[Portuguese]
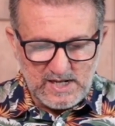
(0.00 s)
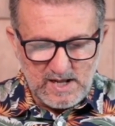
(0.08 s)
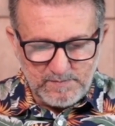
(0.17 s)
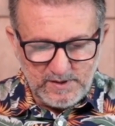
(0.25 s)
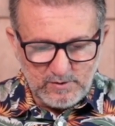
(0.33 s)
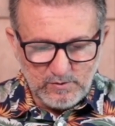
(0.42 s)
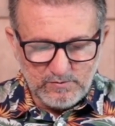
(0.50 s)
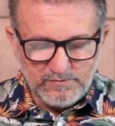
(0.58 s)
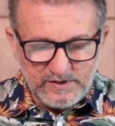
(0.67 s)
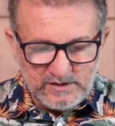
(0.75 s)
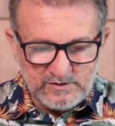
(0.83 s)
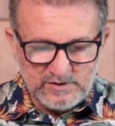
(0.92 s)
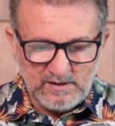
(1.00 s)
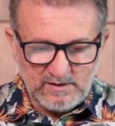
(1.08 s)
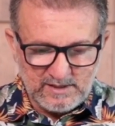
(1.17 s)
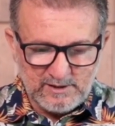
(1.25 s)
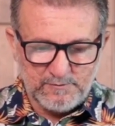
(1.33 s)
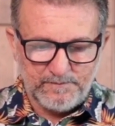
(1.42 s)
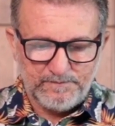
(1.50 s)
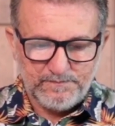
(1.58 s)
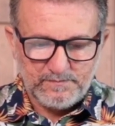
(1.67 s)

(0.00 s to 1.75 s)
capítulo 20, então,